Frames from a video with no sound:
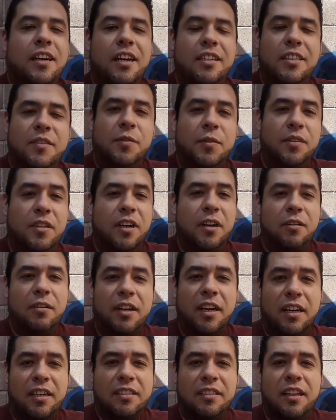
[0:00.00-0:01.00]
a disfrutar
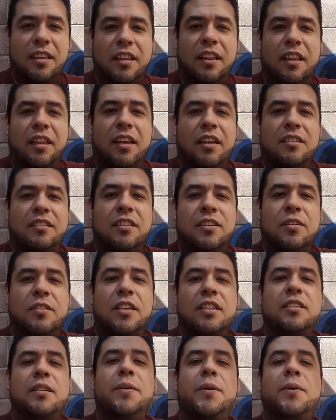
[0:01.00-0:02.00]
lo que resta del día,
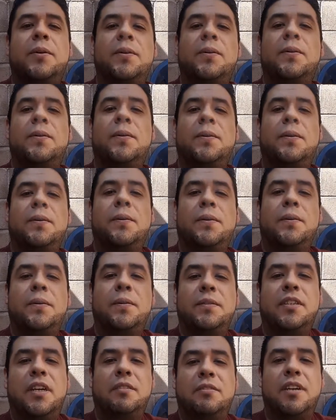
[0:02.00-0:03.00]
señores.
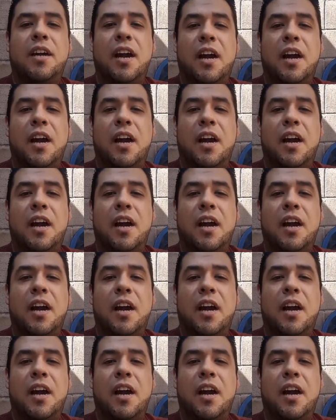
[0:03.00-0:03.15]
Chao,